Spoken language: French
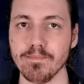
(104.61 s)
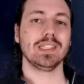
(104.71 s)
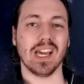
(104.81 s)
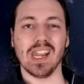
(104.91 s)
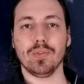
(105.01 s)

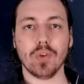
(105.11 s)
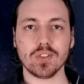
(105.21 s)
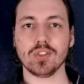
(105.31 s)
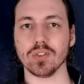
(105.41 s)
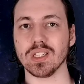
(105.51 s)
car la
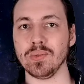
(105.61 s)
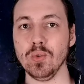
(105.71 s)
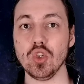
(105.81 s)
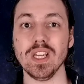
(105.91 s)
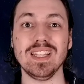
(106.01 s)
force
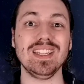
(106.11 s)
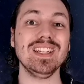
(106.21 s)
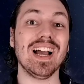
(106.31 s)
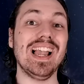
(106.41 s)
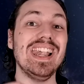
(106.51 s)
centrifuge
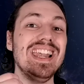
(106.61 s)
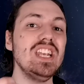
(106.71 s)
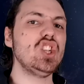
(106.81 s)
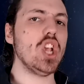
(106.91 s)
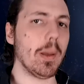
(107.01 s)
étire
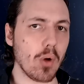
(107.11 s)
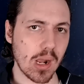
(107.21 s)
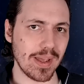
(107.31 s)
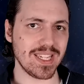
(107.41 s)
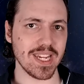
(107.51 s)
légèrement
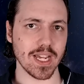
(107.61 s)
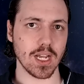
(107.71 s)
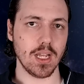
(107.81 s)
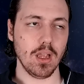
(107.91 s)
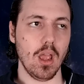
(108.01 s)
la matière.